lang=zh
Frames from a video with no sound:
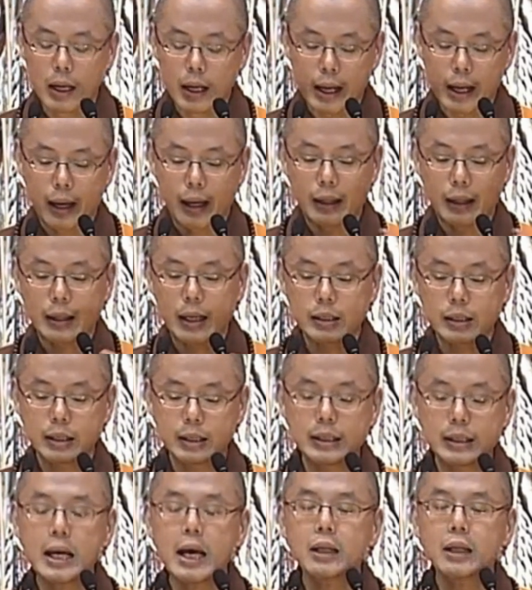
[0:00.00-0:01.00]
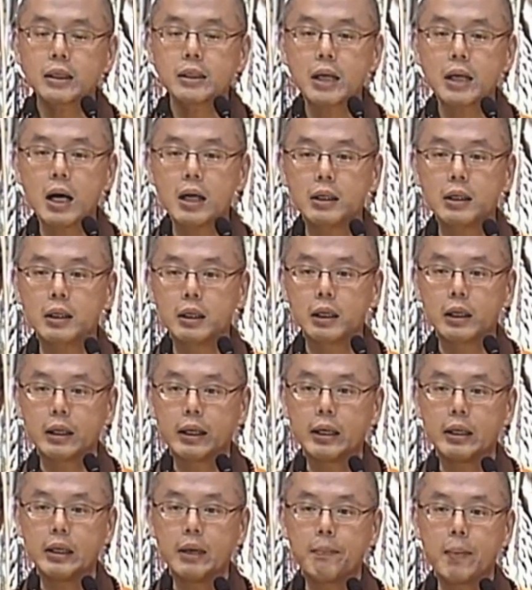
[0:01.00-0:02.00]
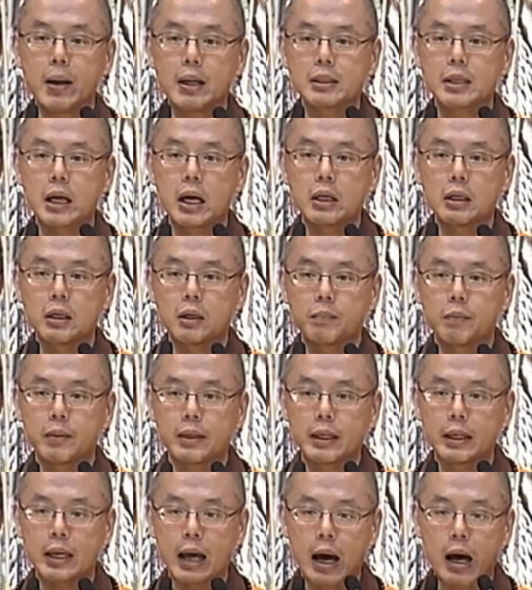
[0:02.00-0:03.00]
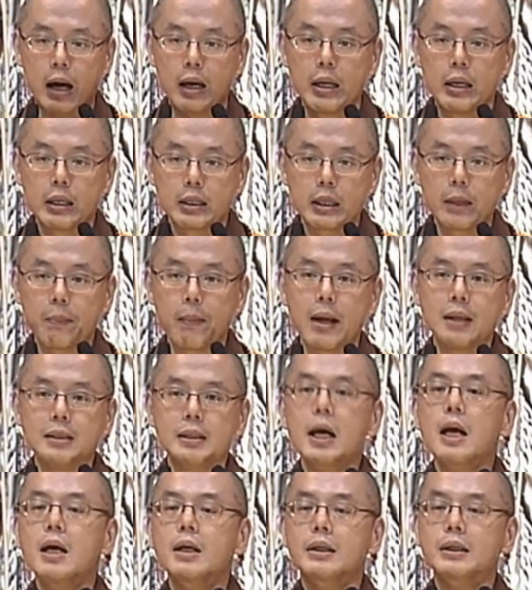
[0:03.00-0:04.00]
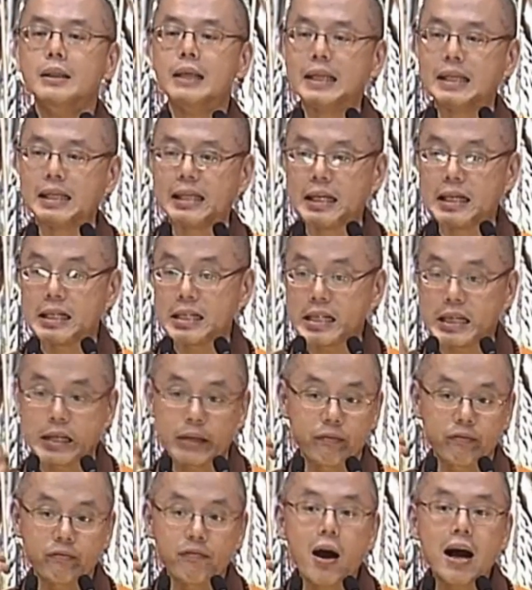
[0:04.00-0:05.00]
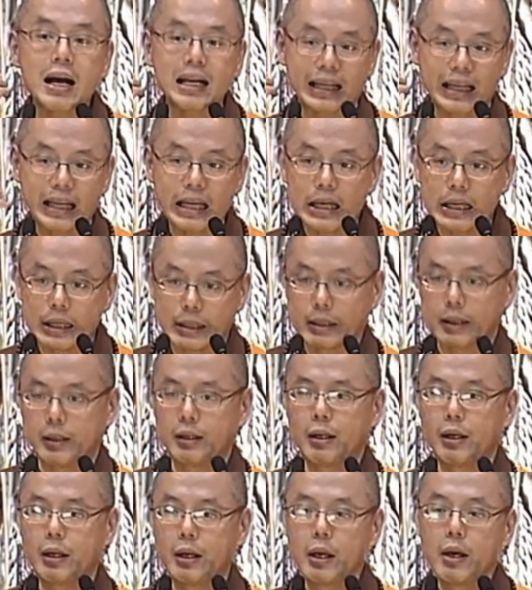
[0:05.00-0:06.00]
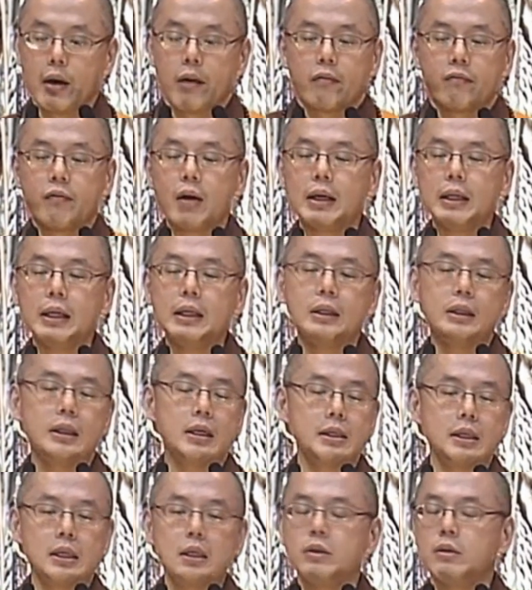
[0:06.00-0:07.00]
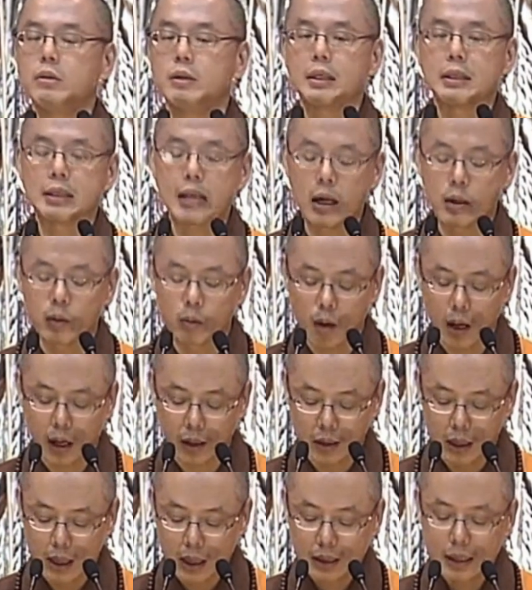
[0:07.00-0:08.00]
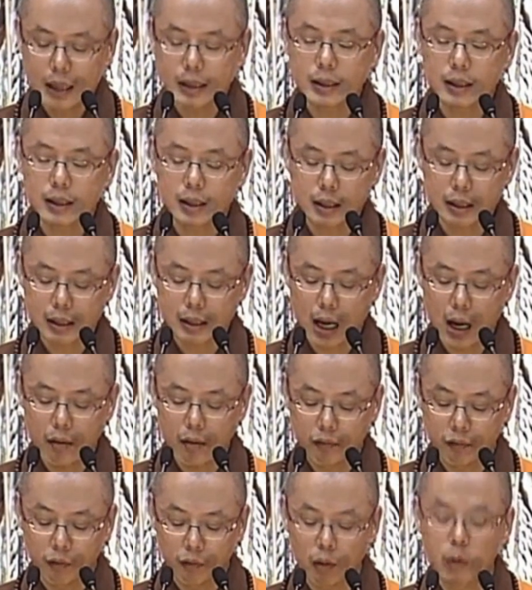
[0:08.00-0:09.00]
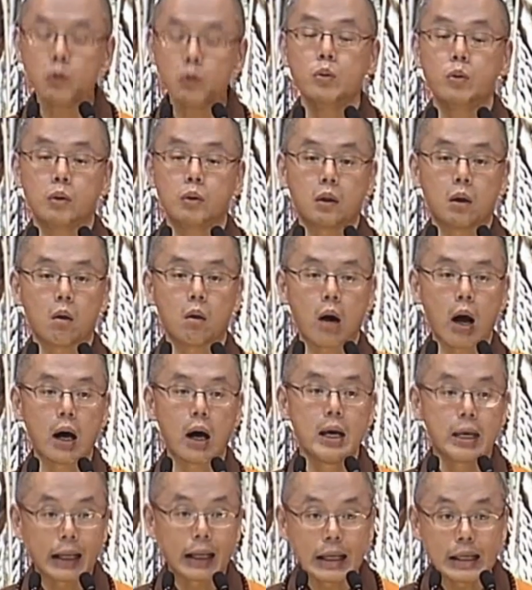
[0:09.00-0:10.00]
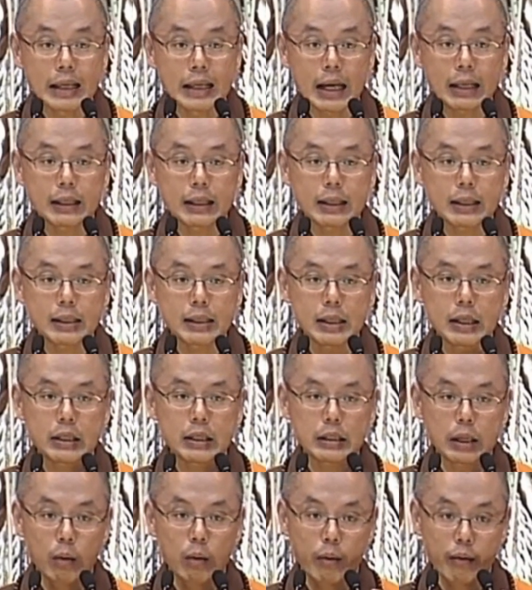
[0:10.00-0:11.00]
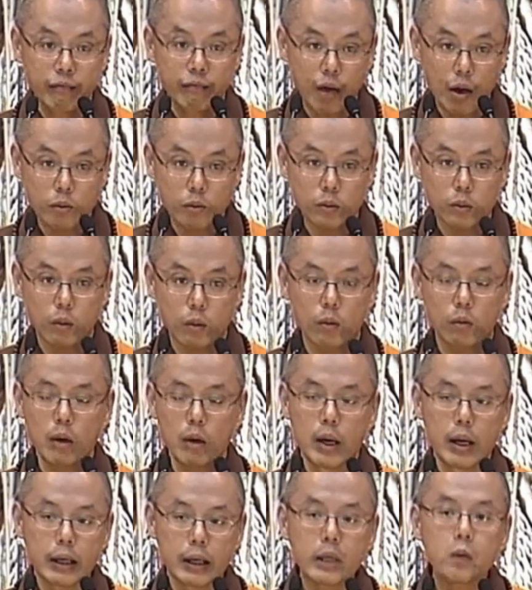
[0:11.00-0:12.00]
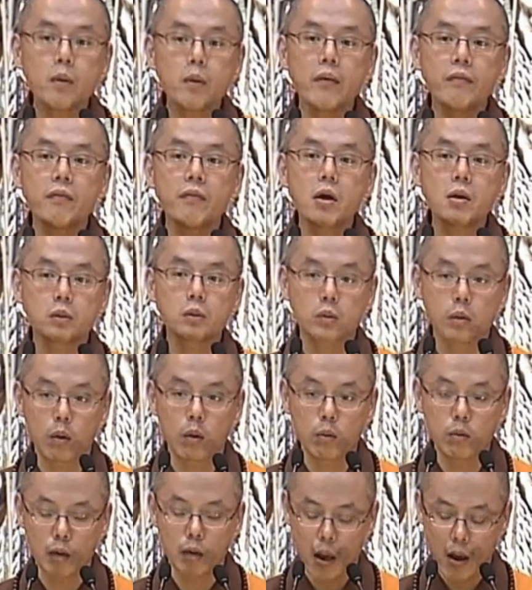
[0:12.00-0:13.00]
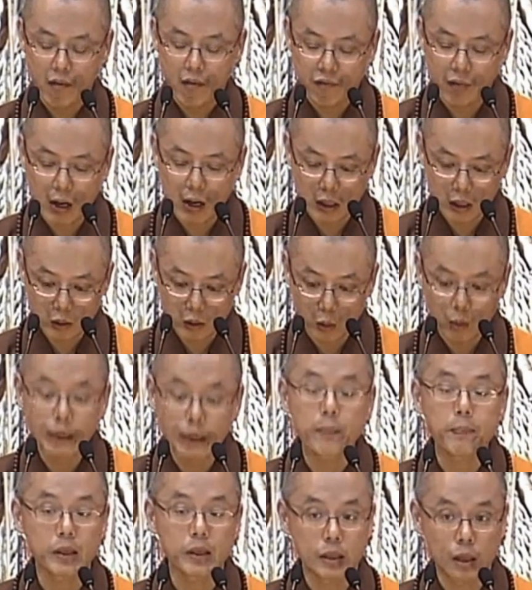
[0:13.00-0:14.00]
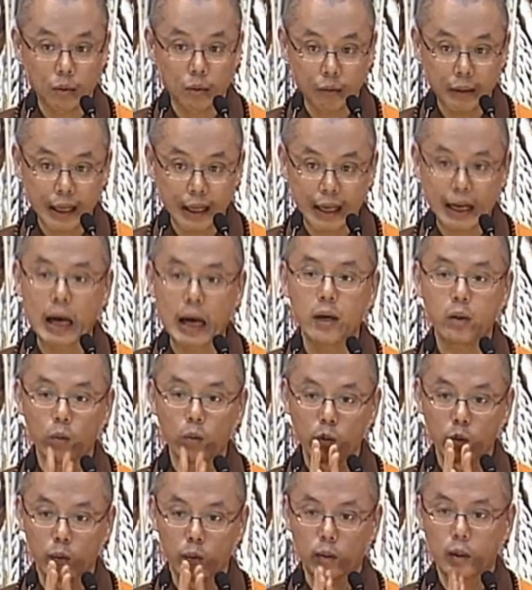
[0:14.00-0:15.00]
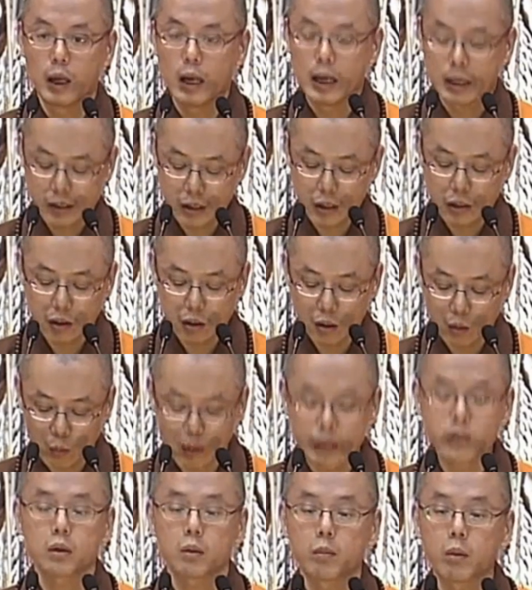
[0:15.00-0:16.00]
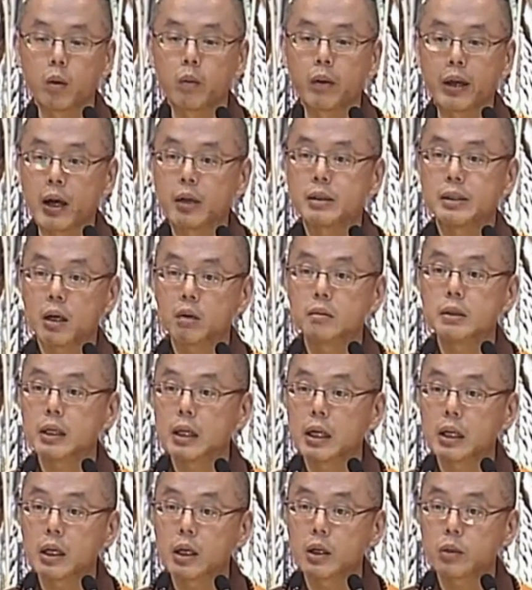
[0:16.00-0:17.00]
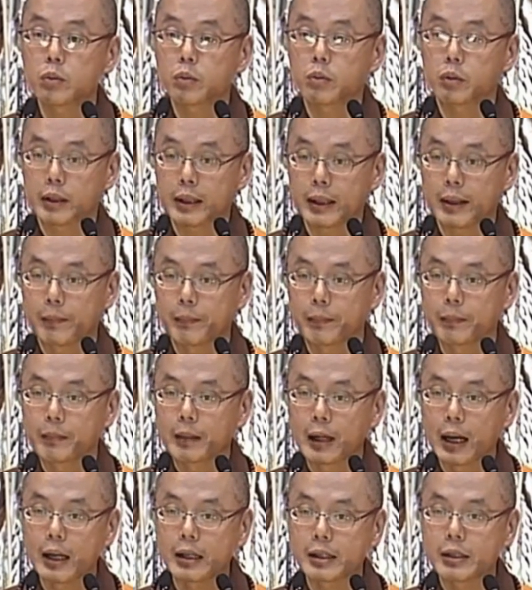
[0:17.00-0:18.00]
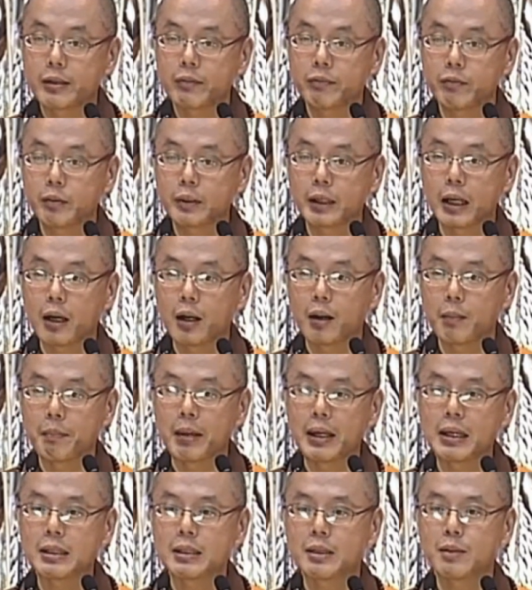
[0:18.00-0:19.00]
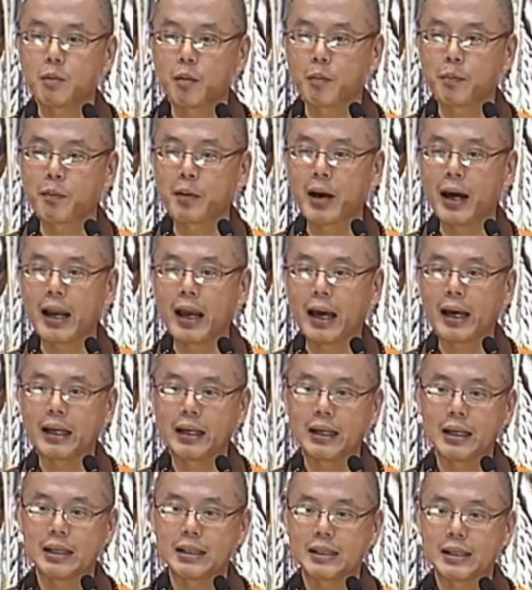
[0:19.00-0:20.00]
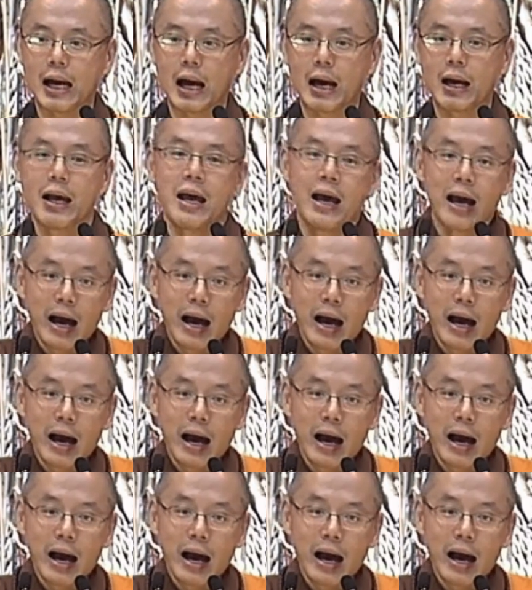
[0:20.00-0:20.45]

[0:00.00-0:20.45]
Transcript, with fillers: 哎，但是这样的唱歌跟一般唱歌不一样。一般唱歌的心是放逸的，放逸你的心就是散乱。但是唱佛曲的话，可以让你的心稍微放松，因为放松反而容易比较容易开悟。这是为什么我要教这个歌曲的。哎，师傅呢，没事，我不会来跟你讲。